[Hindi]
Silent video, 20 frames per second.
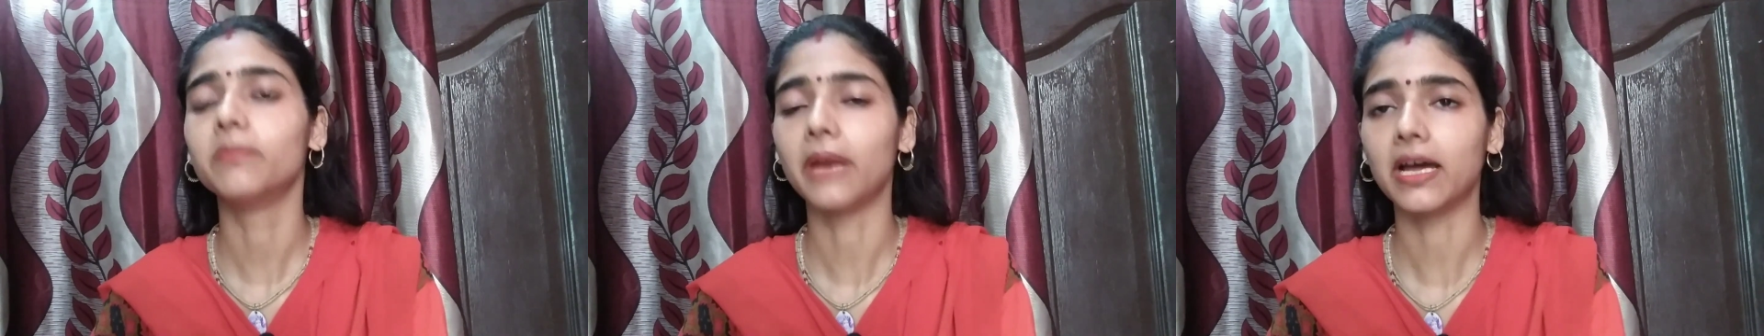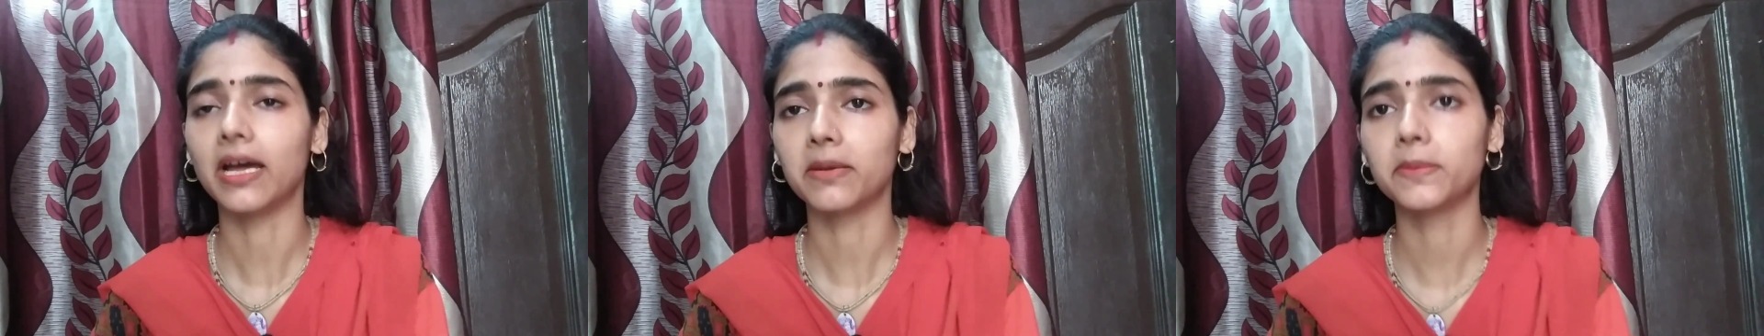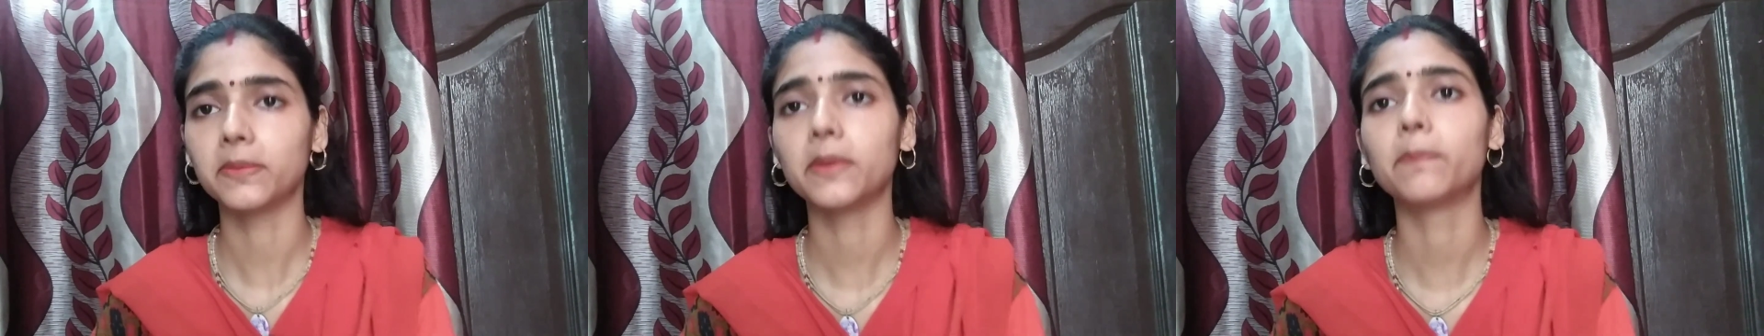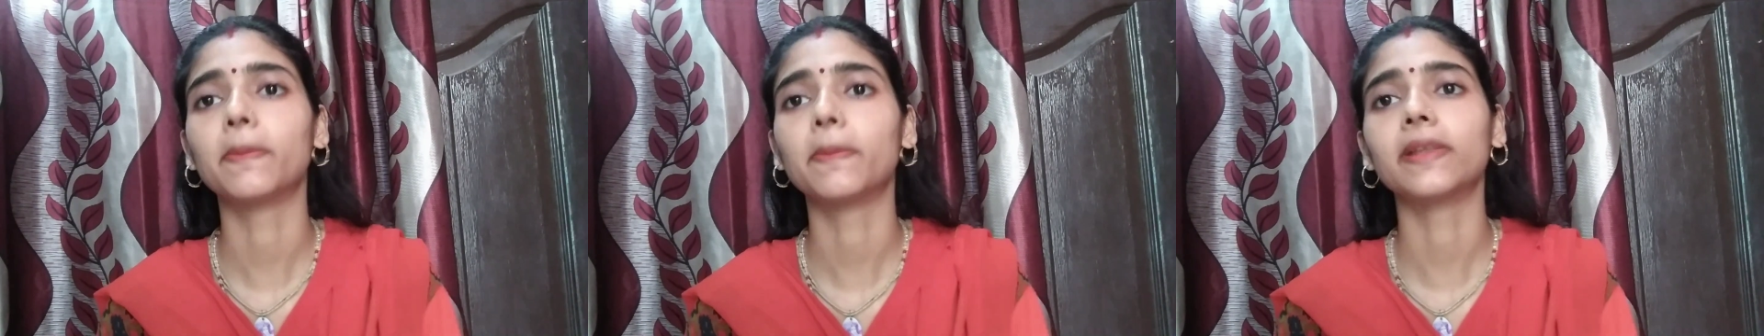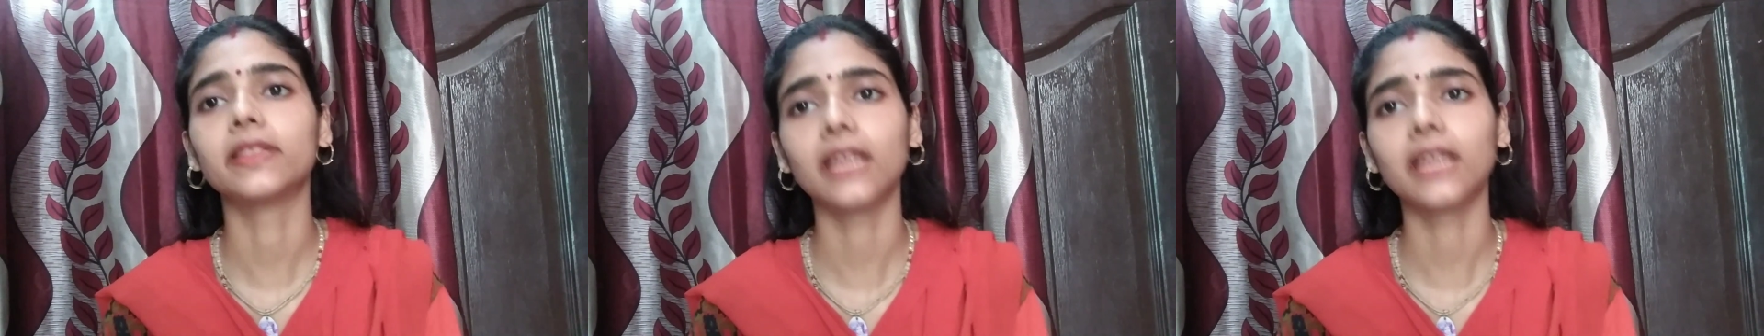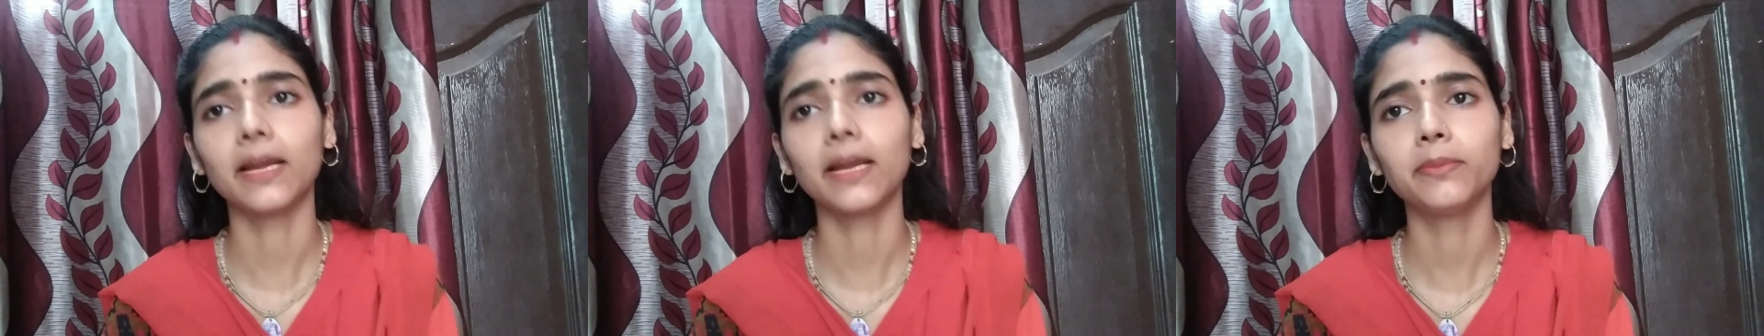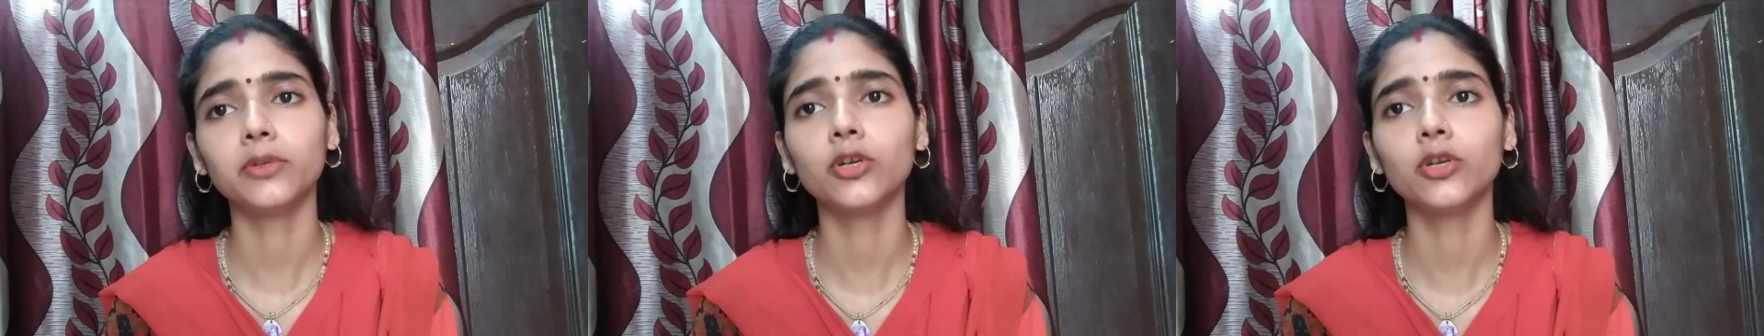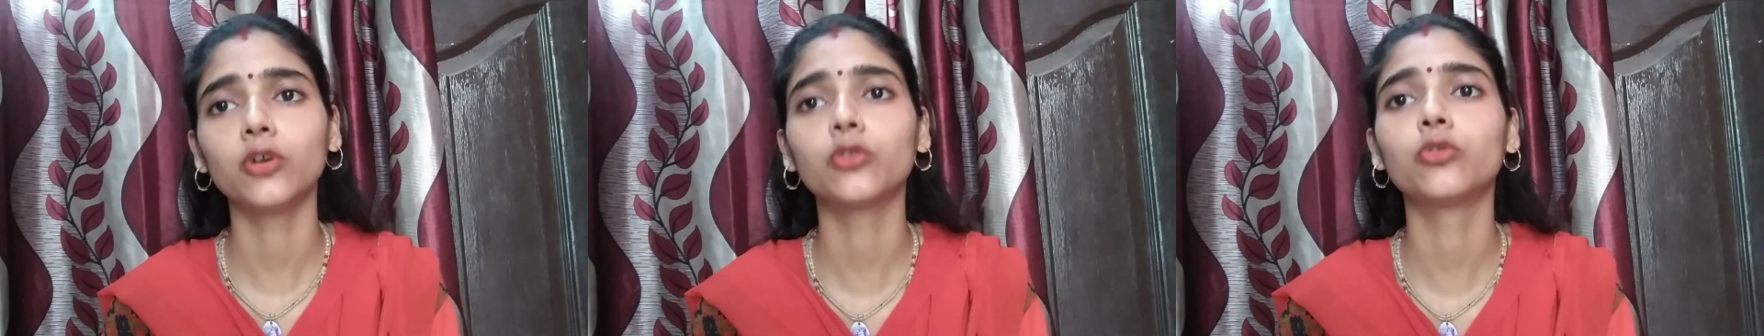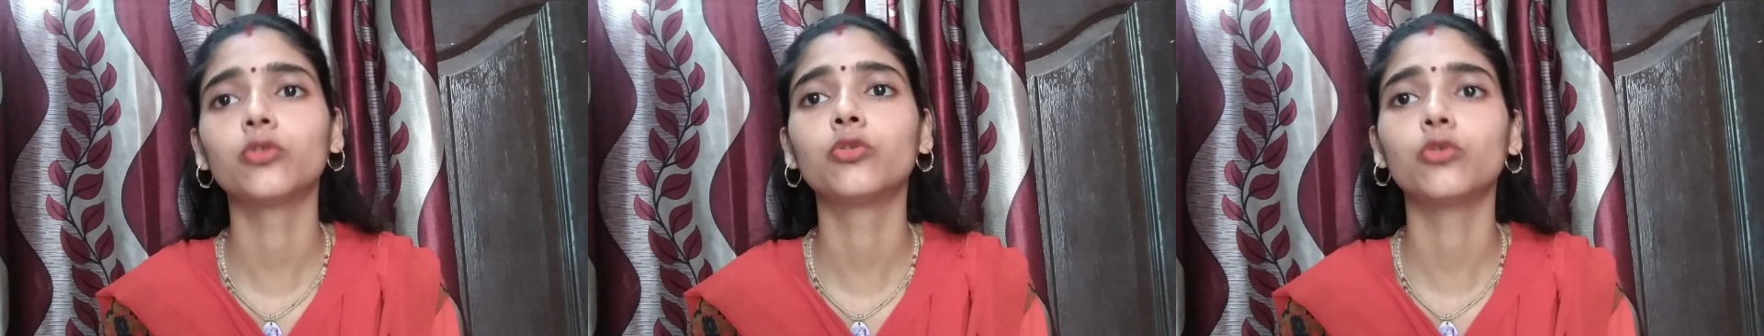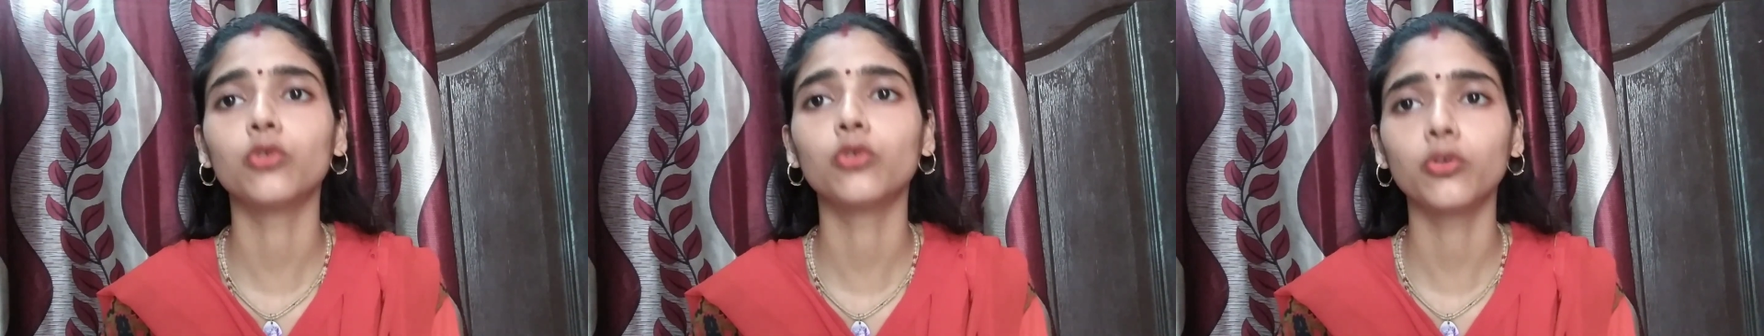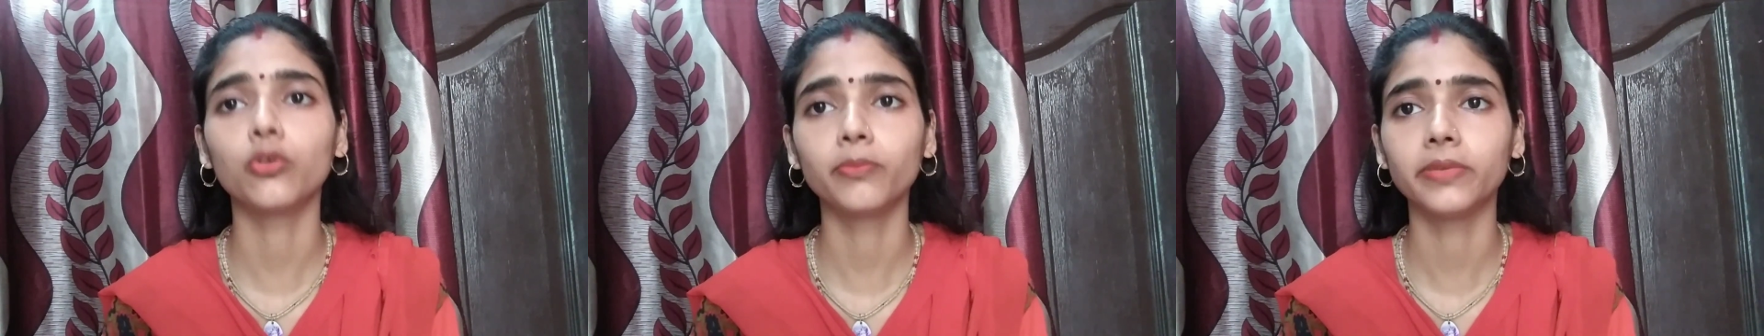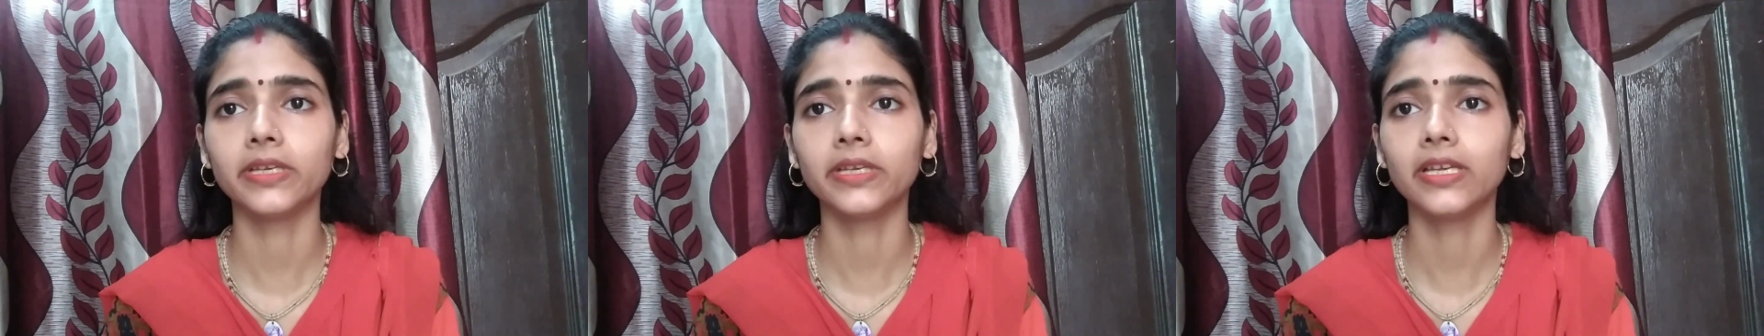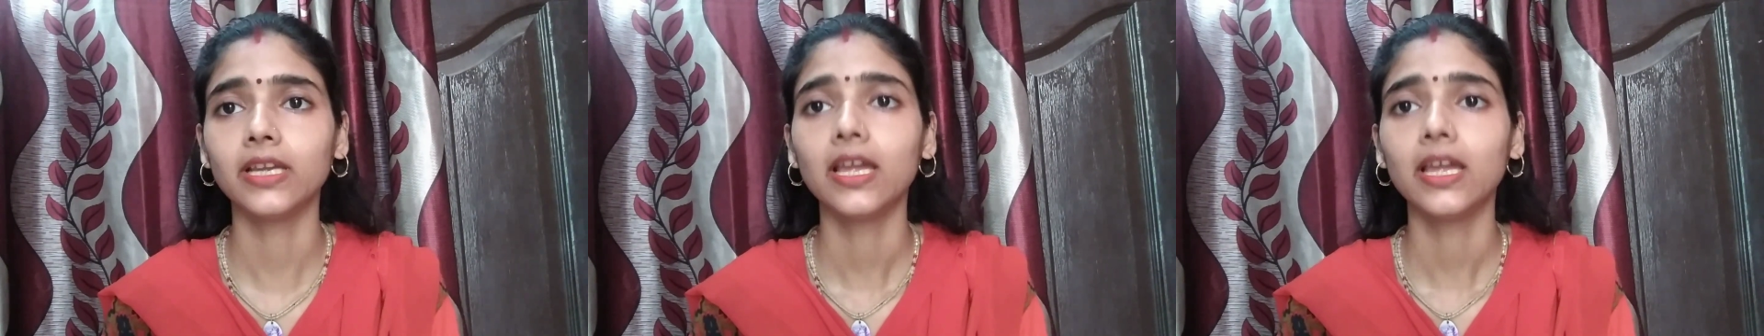बारे में पता भी हो तो
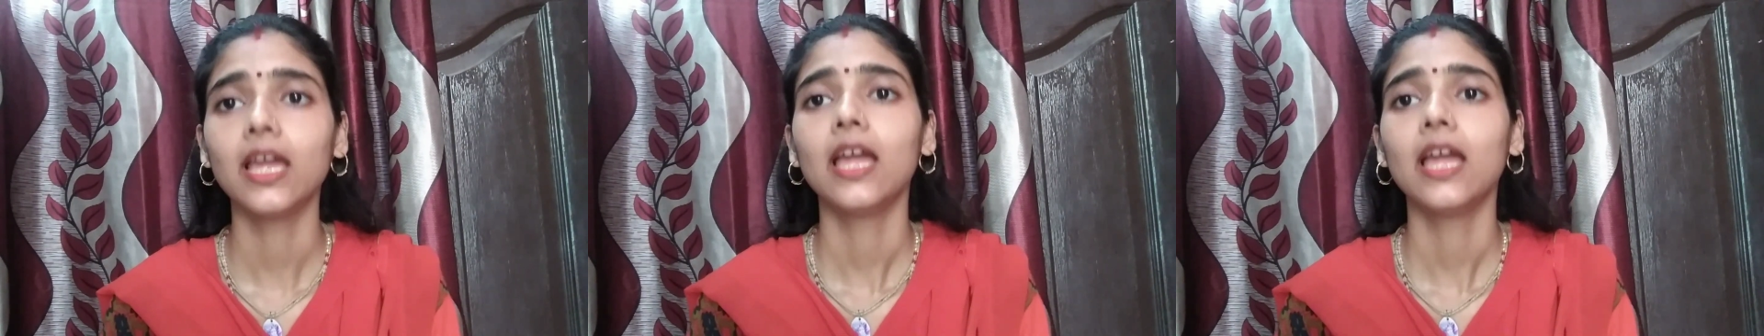भी